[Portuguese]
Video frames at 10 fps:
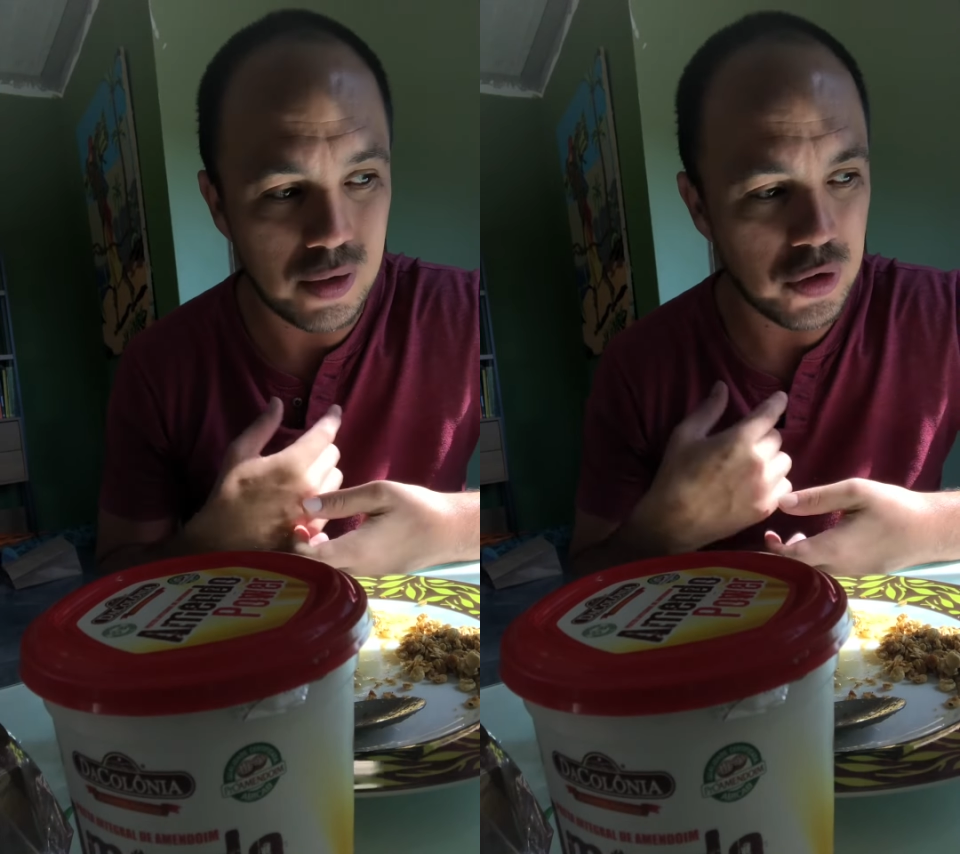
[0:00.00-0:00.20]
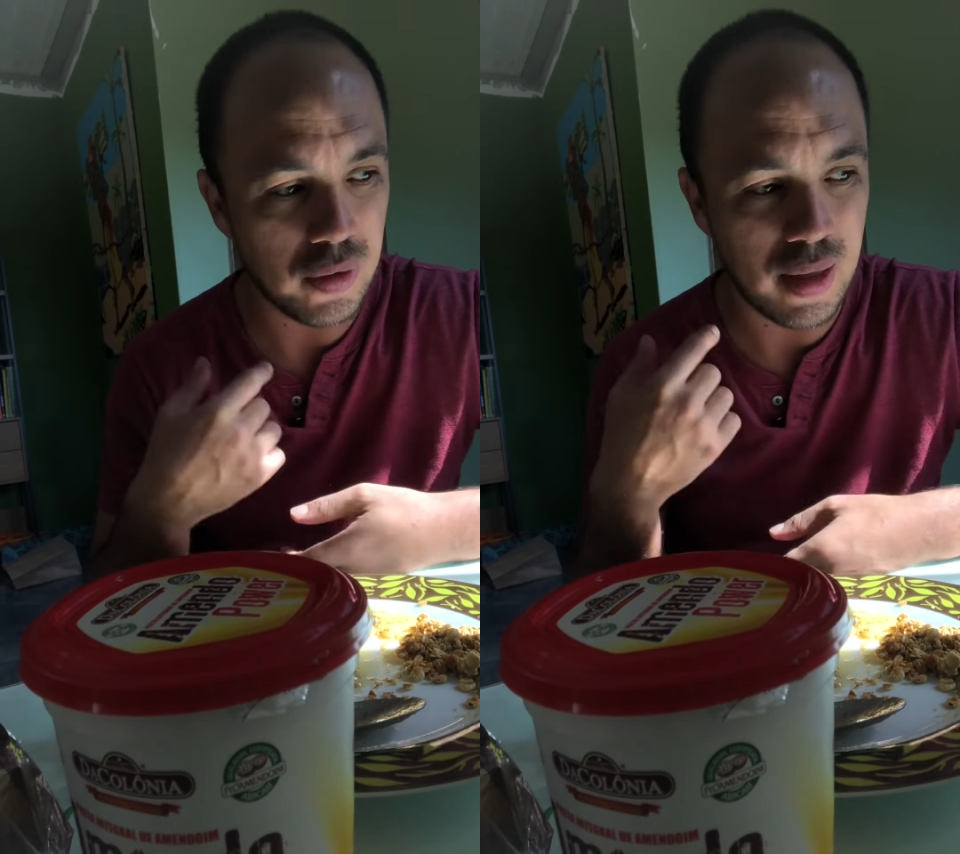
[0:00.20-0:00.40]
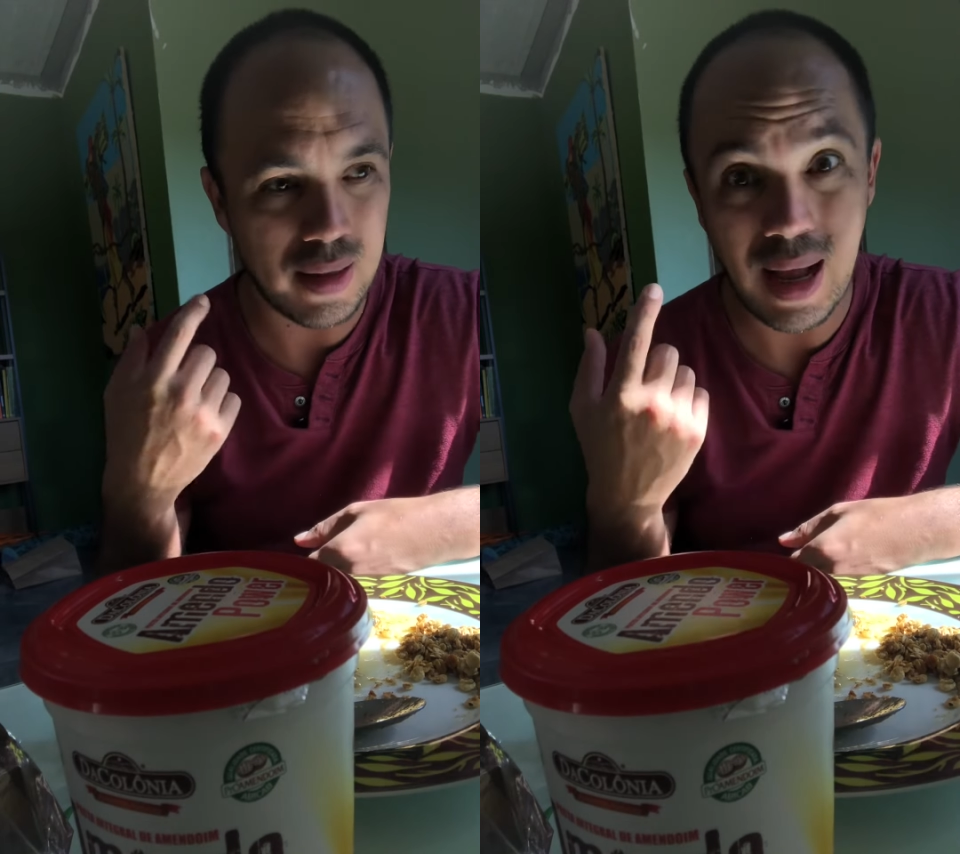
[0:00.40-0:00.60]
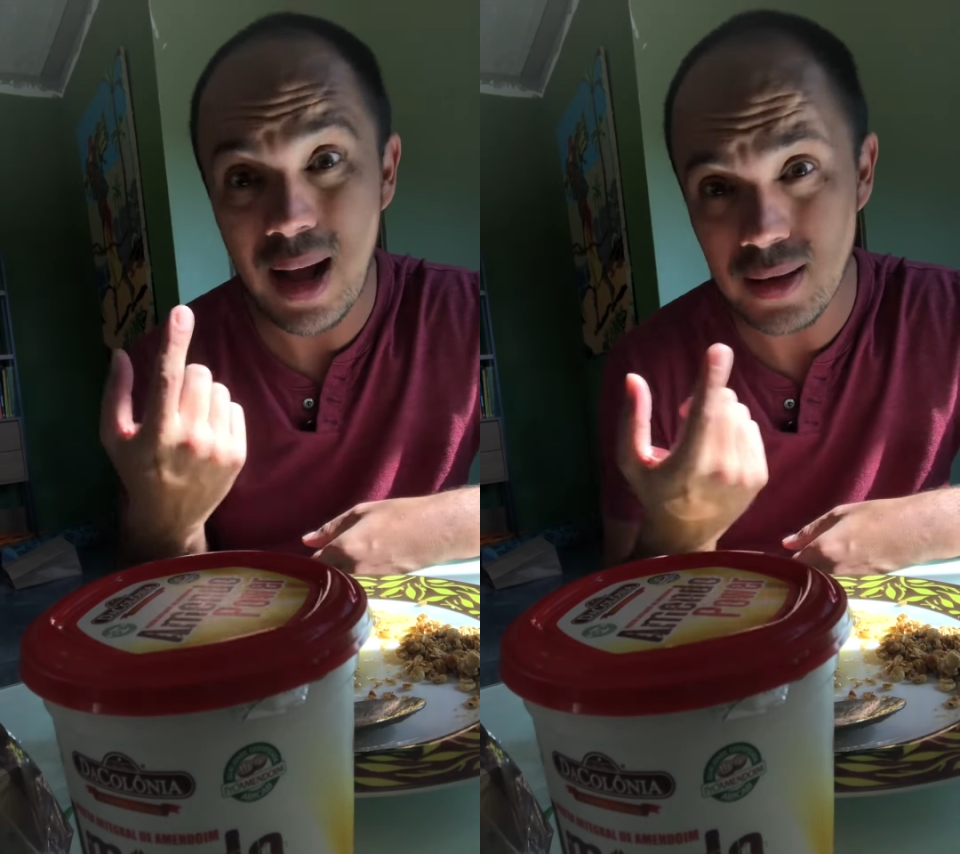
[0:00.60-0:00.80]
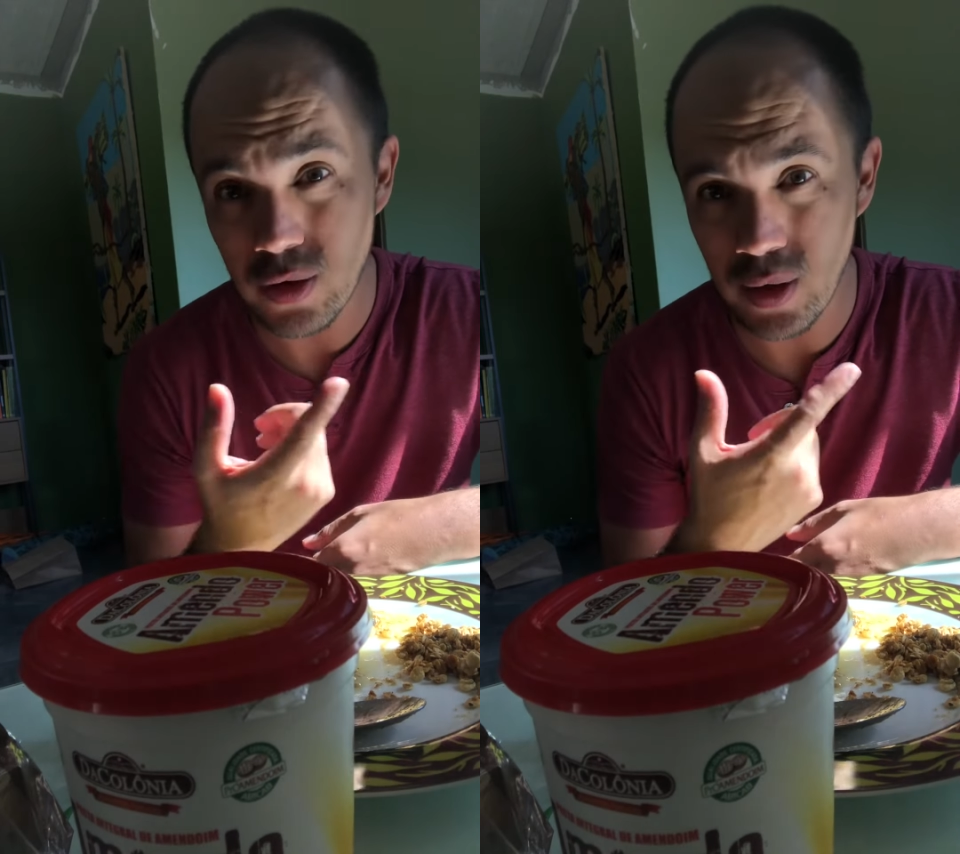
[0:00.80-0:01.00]
racion tentar
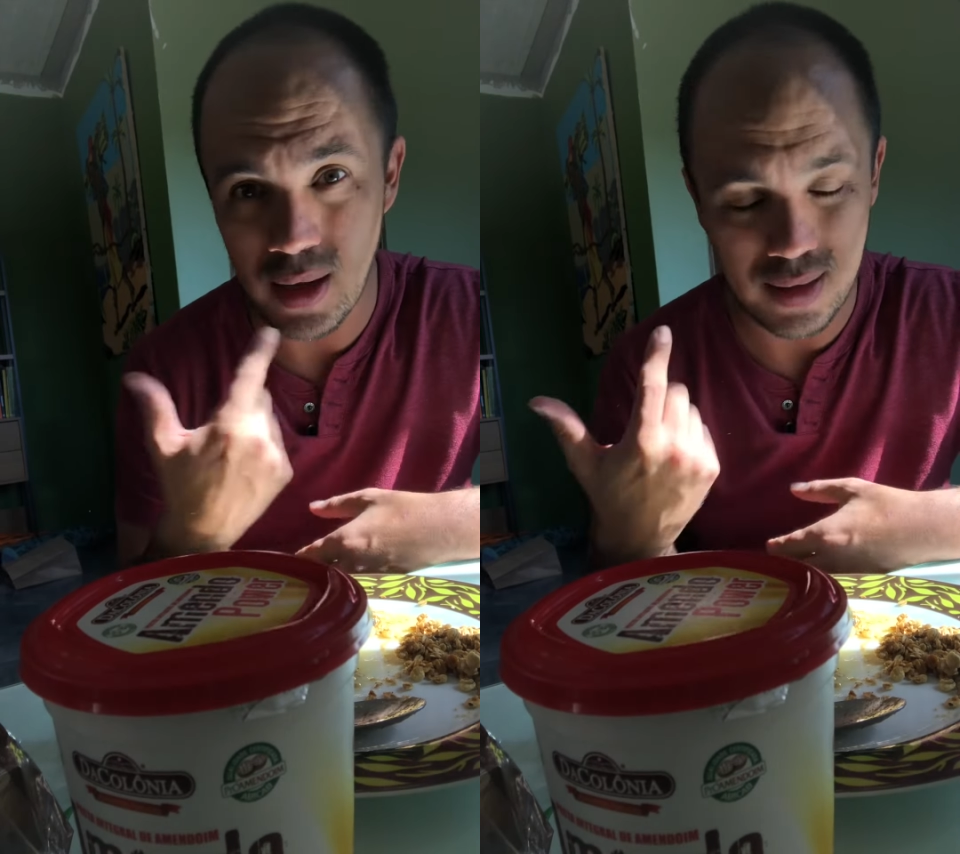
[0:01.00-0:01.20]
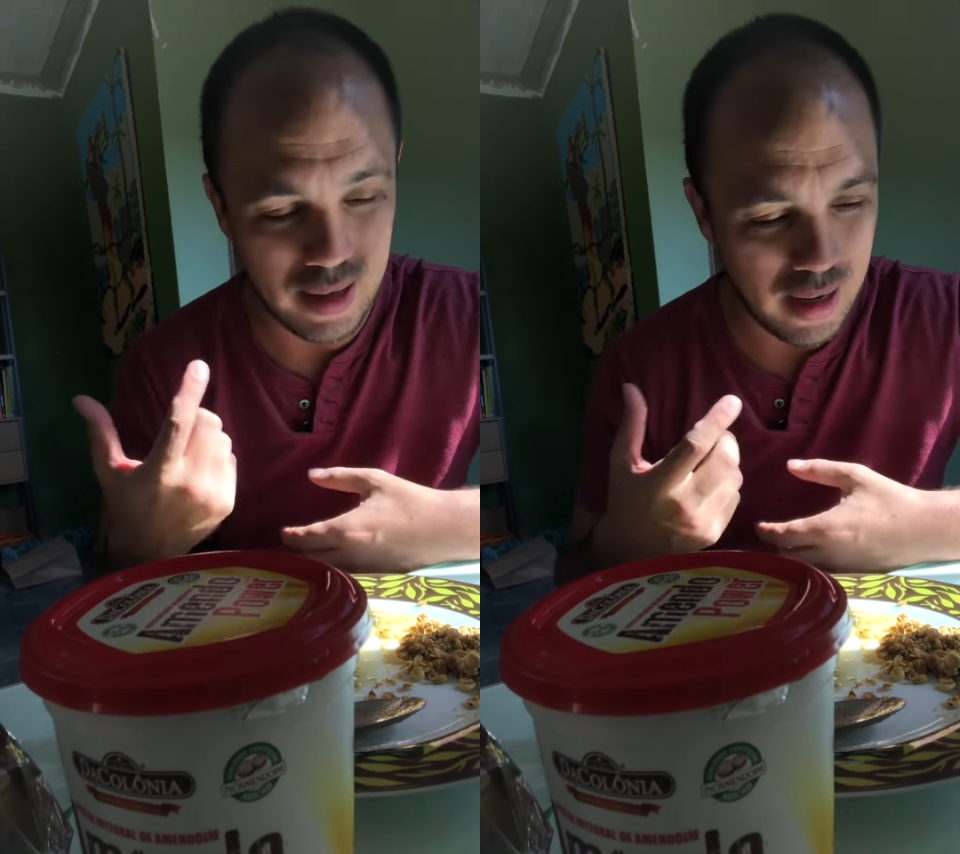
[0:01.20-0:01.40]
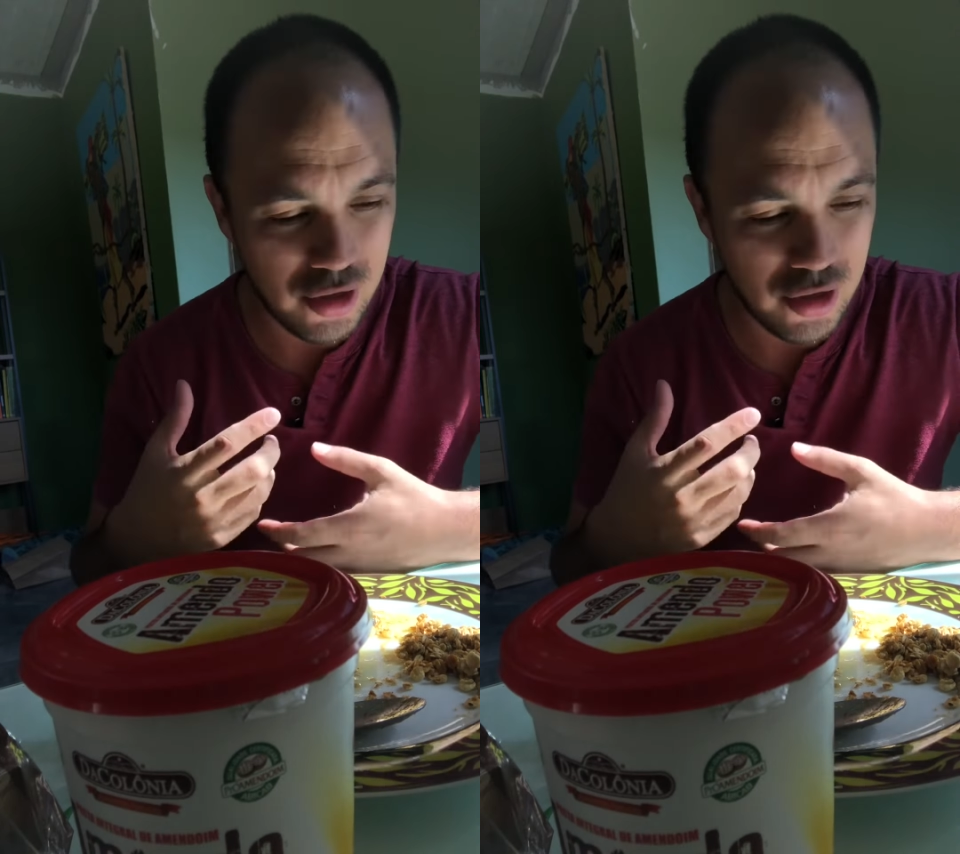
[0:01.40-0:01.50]
racionalizar,